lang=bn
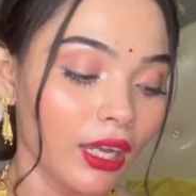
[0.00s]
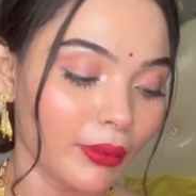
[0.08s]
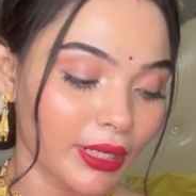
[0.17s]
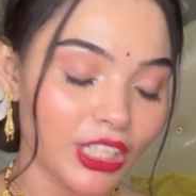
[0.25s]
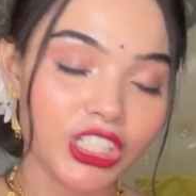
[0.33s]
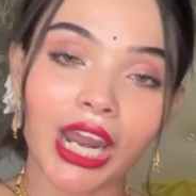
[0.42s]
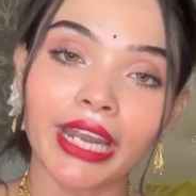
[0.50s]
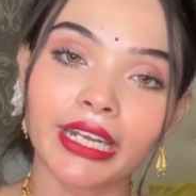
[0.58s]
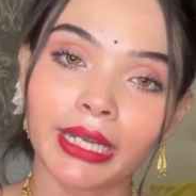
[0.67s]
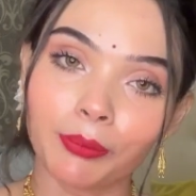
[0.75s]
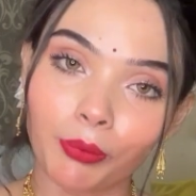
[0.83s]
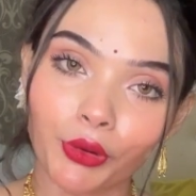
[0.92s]
মানে শাড়ি
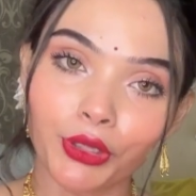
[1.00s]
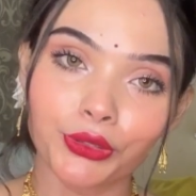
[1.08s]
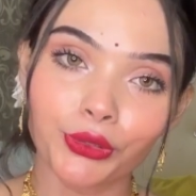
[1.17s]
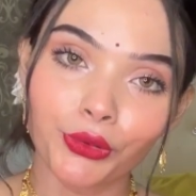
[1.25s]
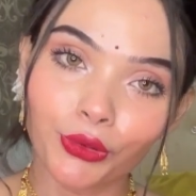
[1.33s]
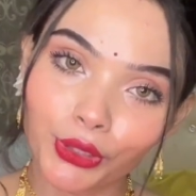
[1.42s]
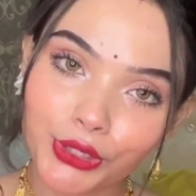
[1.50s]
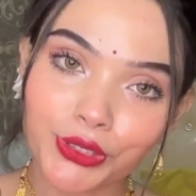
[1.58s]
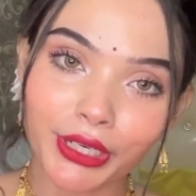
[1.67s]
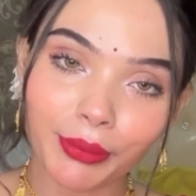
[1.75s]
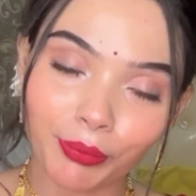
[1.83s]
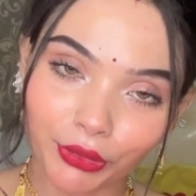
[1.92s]
ঠাড়ি পরি তো গোল্ড
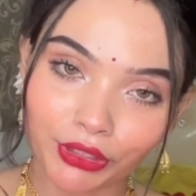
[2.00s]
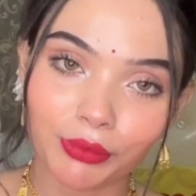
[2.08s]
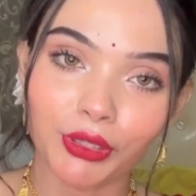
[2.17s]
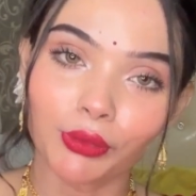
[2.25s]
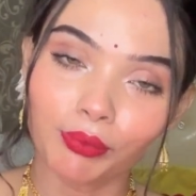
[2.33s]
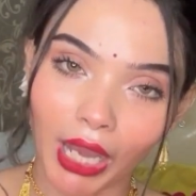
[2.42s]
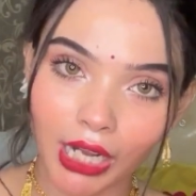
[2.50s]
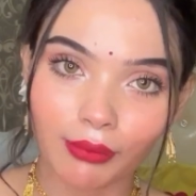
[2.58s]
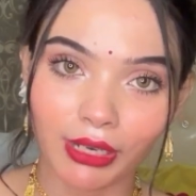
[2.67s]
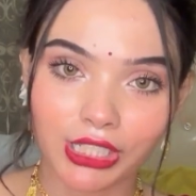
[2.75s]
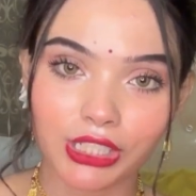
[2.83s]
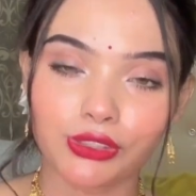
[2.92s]
জুয়েলারি পরতে আমি খুব
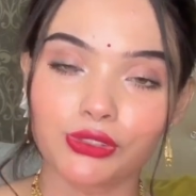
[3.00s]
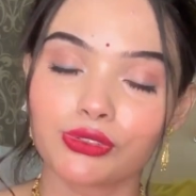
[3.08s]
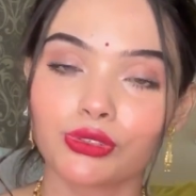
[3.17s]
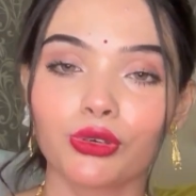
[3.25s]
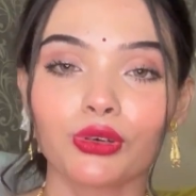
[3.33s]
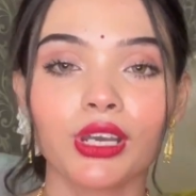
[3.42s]
ভালোবাসি তো